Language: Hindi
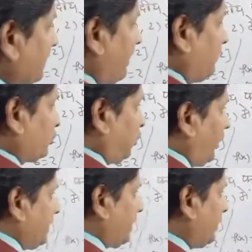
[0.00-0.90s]
बाबू थोड़ी
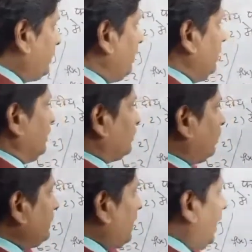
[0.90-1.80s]
देर के लिए तो
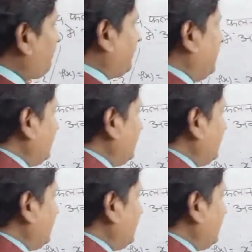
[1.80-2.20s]
यहाँ पे